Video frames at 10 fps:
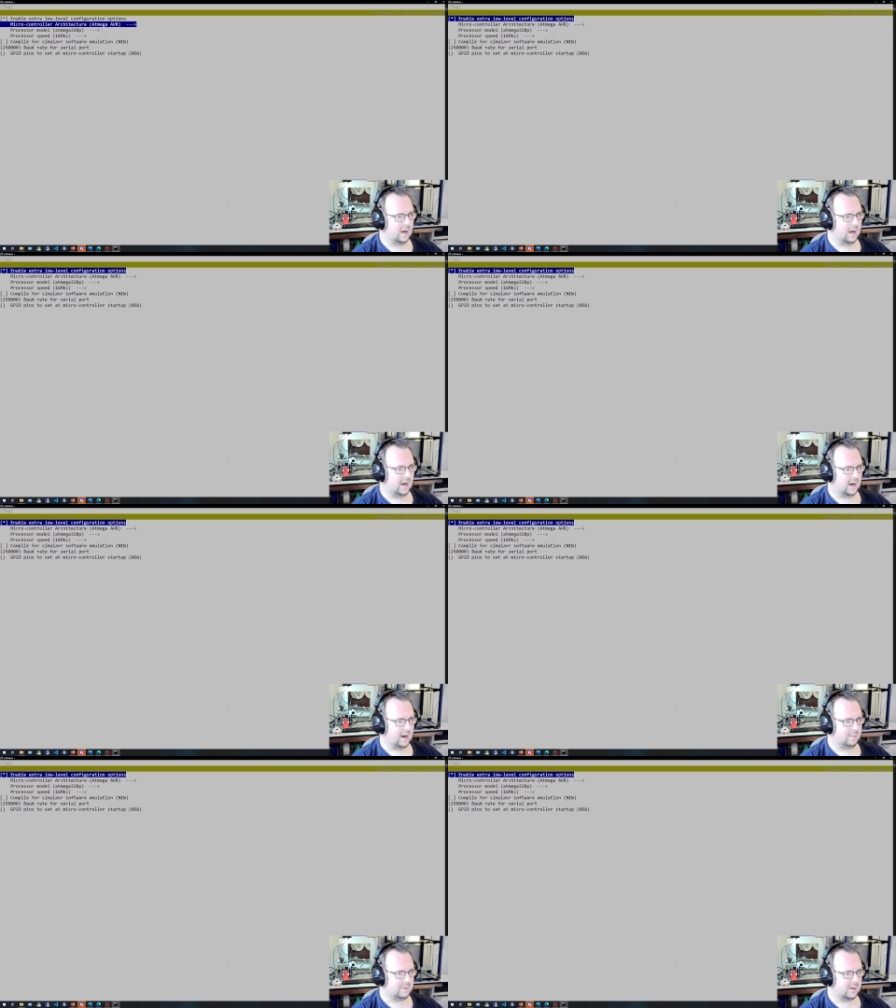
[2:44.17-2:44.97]

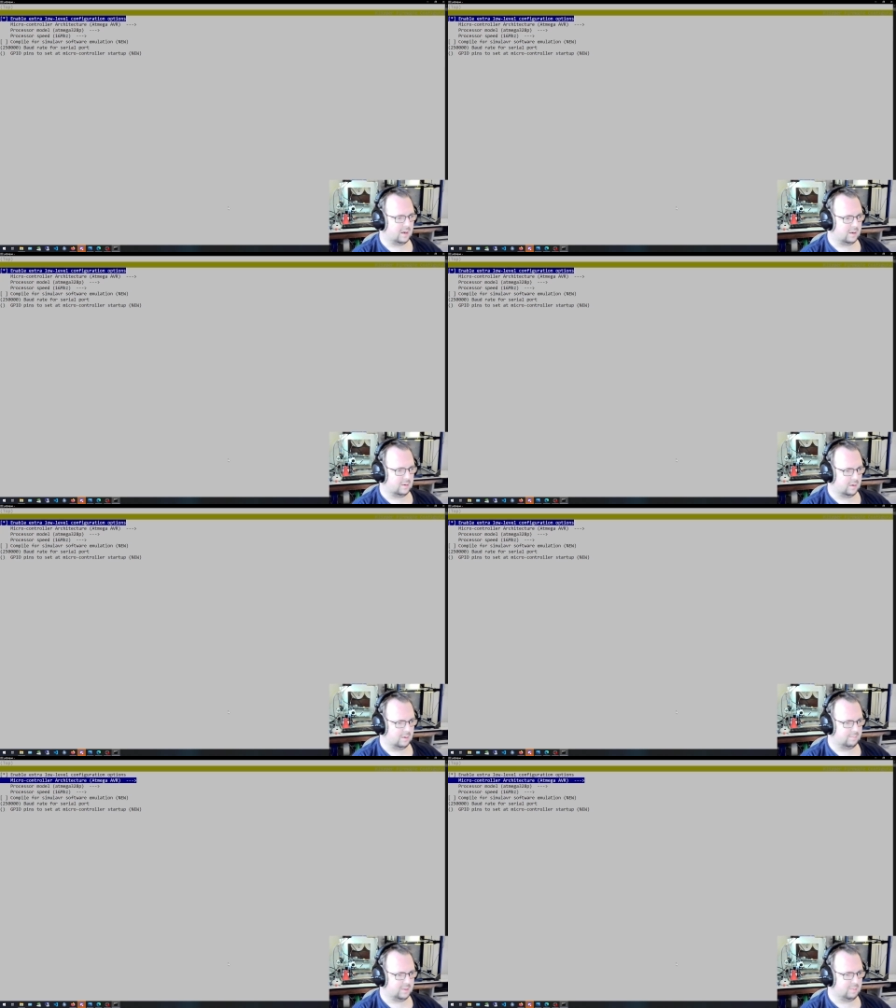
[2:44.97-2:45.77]
Aber
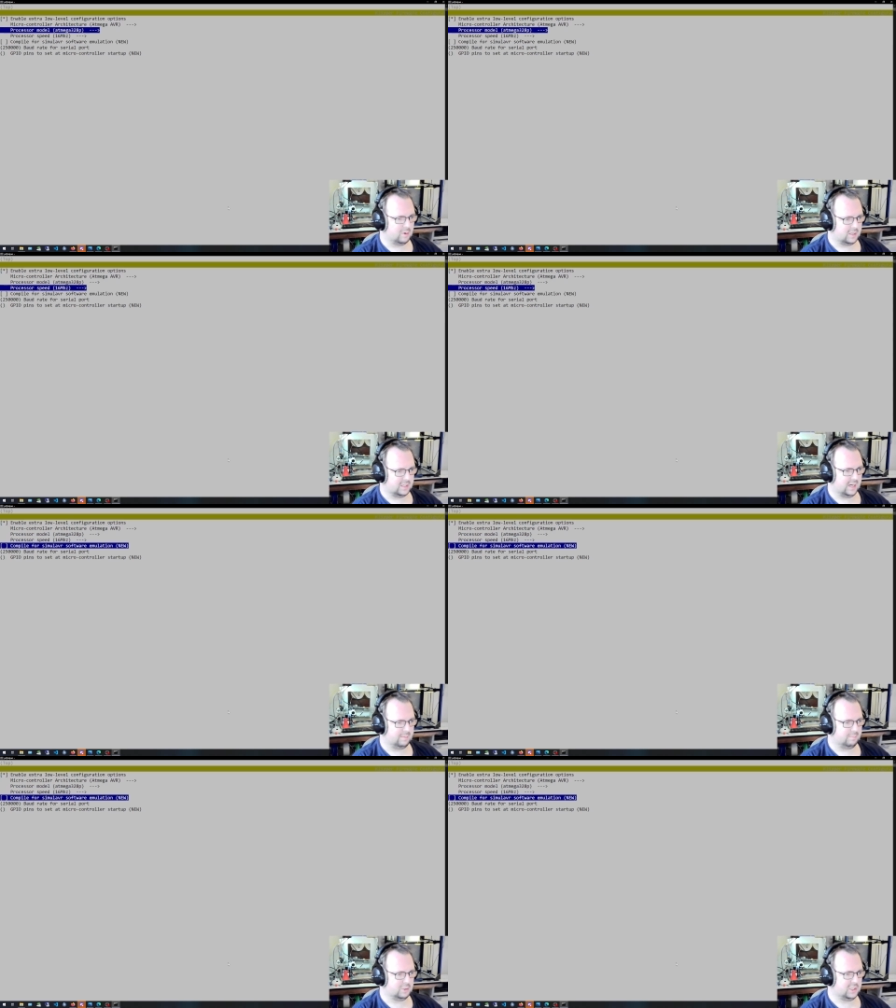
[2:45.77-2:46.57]
ähm, die
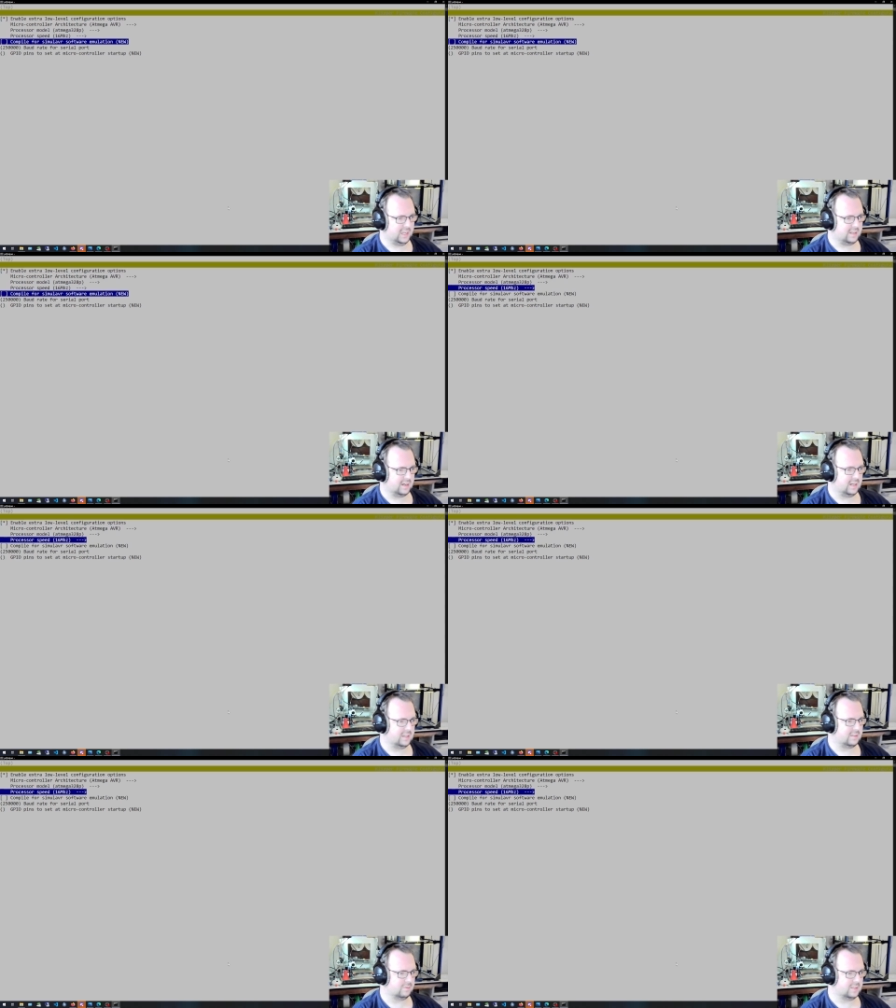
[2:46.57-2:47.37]
Möglichkeit besteht
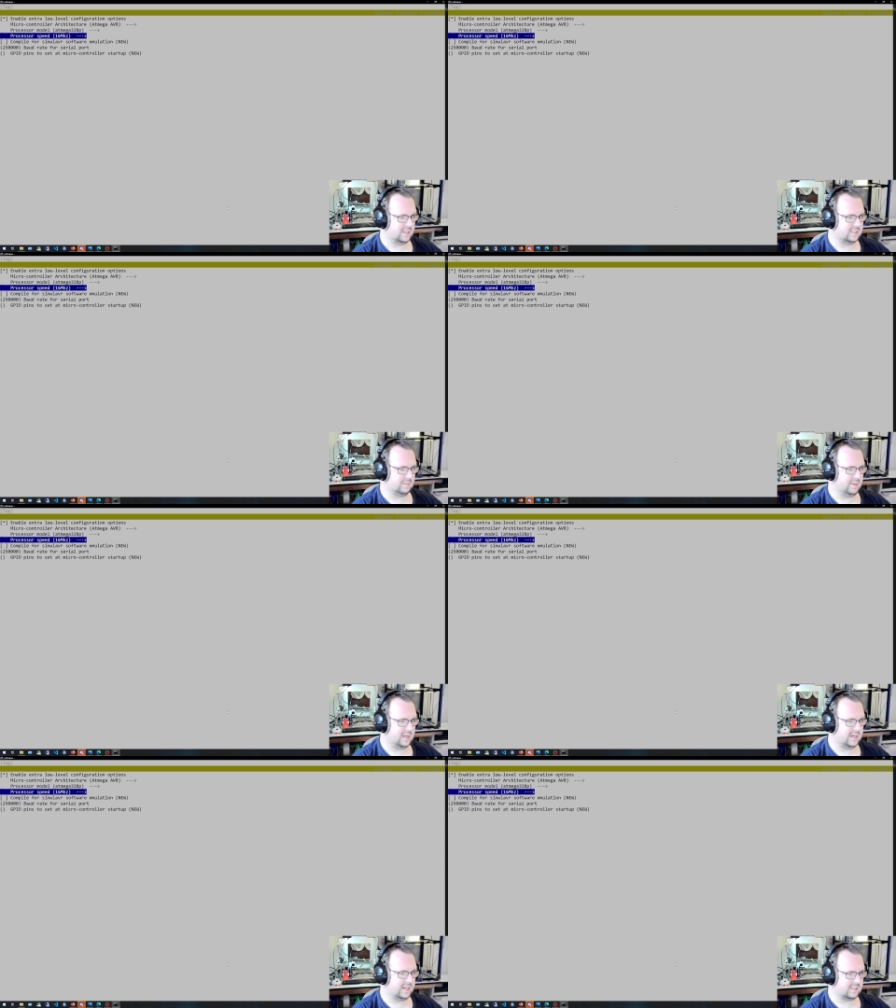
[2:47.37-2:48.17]
halt und 16
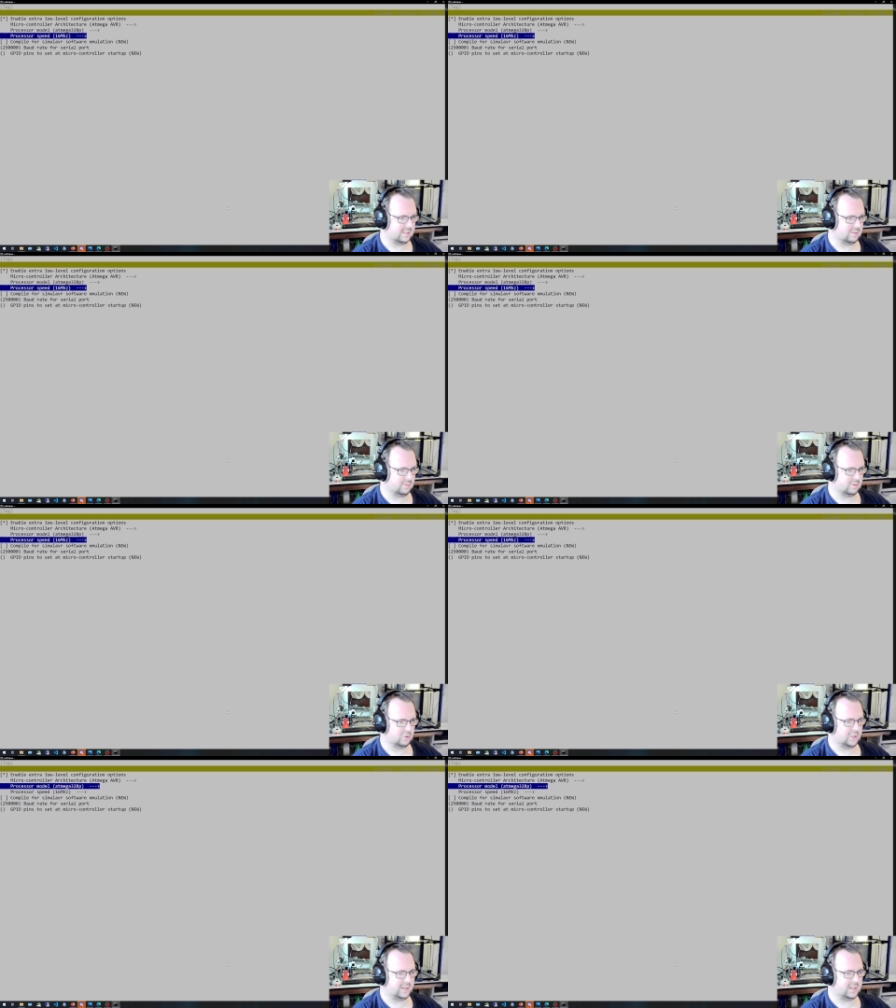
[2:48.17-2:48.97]
MHz ist sowieso
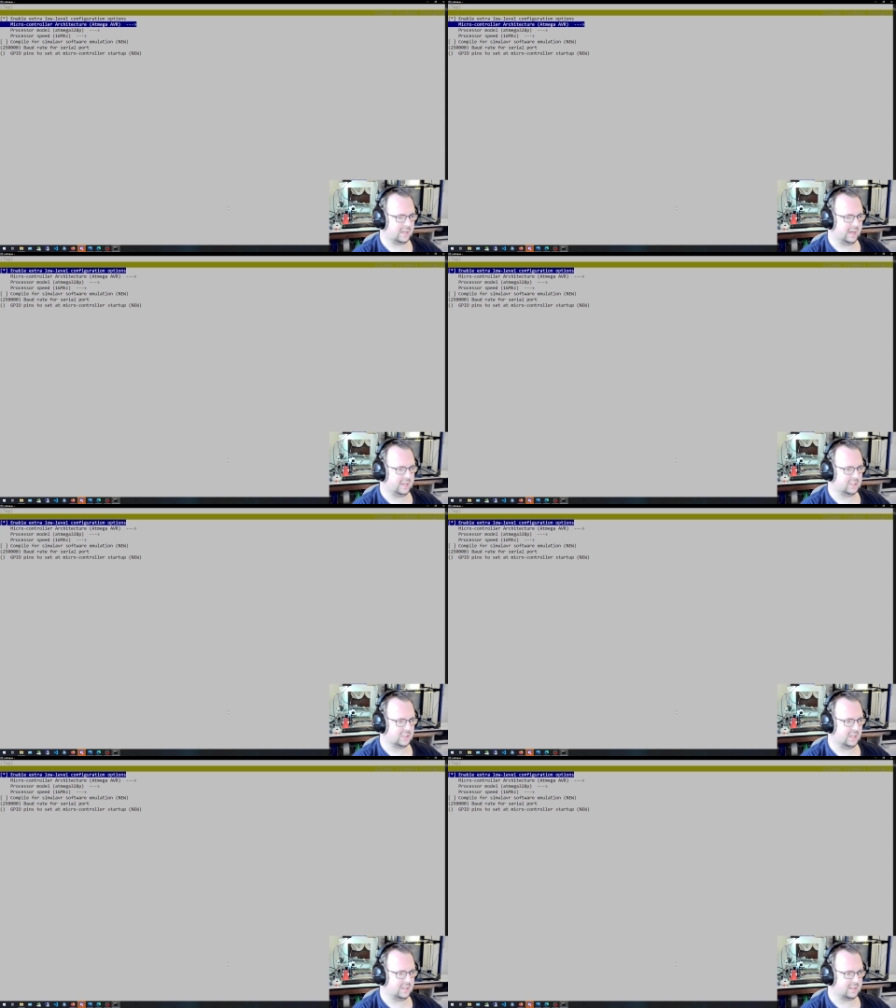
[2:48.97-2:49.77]
Standard
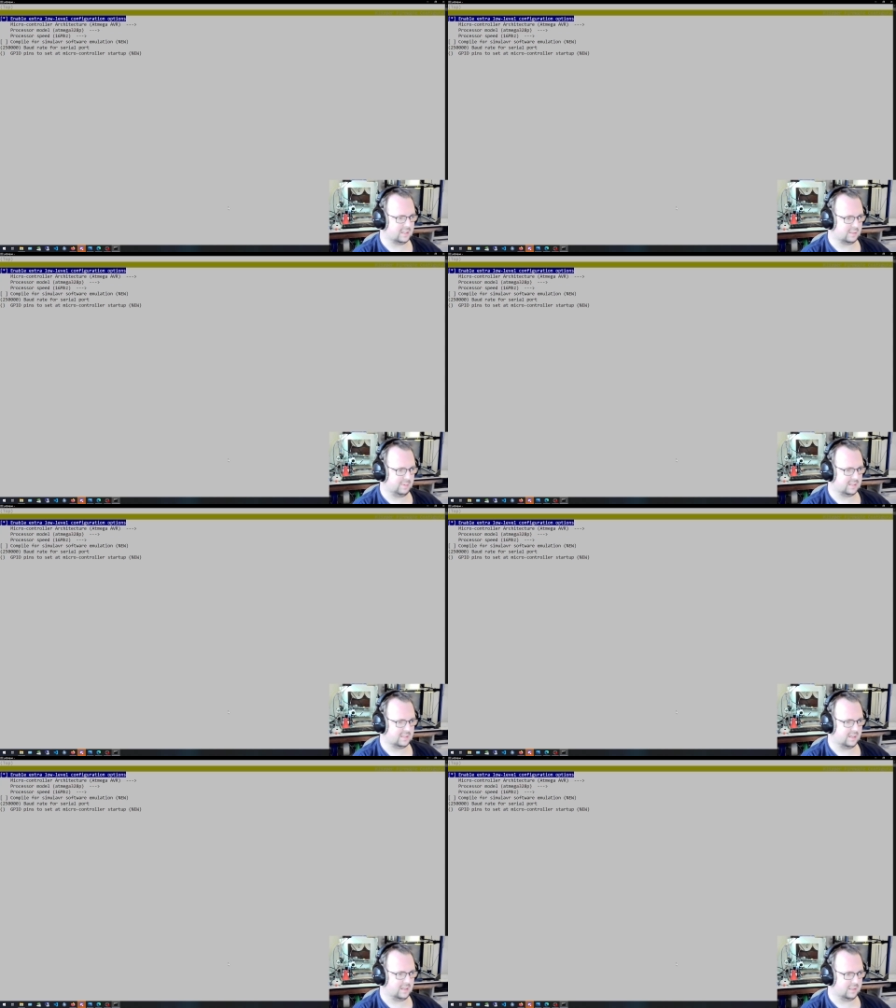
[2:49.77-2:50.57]
eingestellt. Das passt
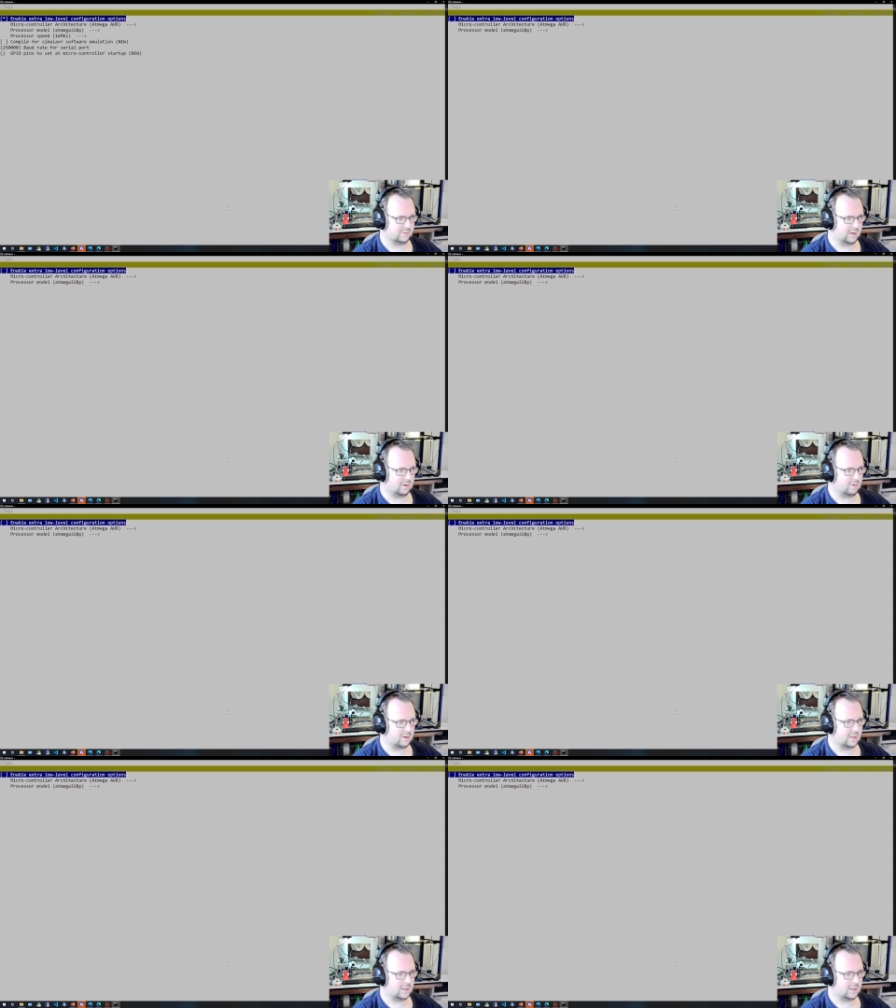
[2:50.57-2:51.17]
dann also auch.